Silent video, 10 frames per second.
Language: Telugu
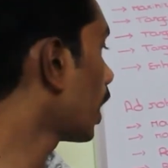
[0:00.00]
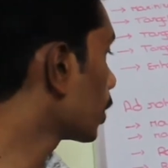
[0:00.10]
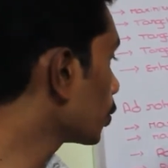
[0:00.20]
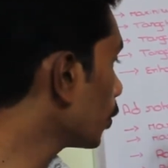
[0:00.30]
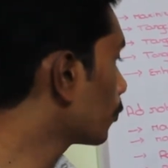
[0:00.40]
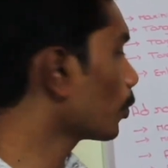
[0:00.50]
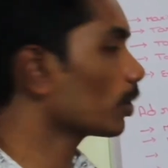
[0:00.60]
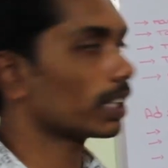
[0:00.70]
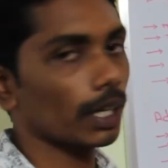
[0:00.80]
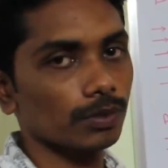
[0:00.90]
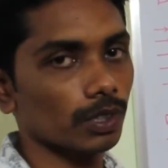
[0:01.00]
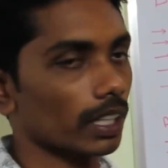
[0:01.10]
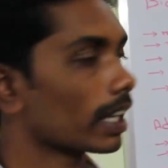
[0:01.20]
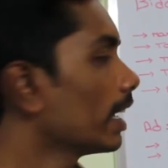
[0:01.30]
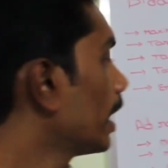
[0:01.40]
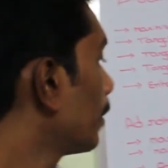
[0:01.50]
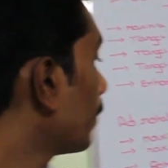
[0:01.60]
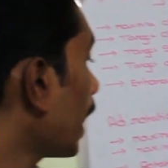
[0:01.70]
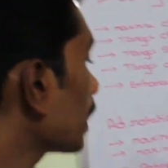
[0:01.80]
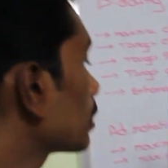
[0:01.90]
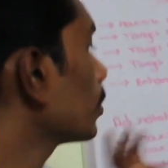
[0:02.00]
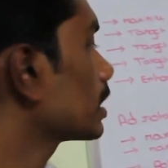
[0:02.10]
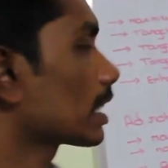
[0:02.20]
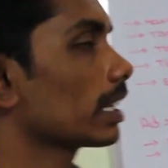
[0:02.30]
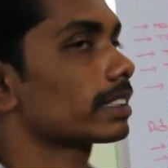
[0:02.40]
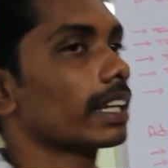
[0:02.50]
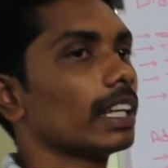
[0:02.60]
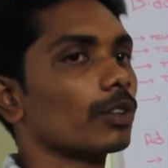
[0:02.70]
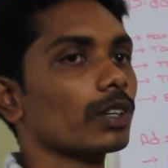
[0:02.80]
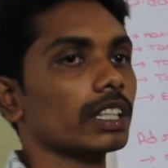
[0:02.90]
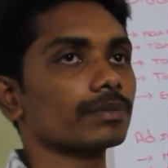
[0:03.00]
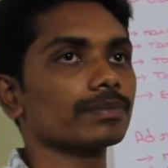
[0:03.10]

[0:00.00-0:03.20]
అందులో ఫోర్ టైప్స్ ఉన్నాయి మ్యాక్సిమైజ్ క్లిక్స్ అనేది ఒకటి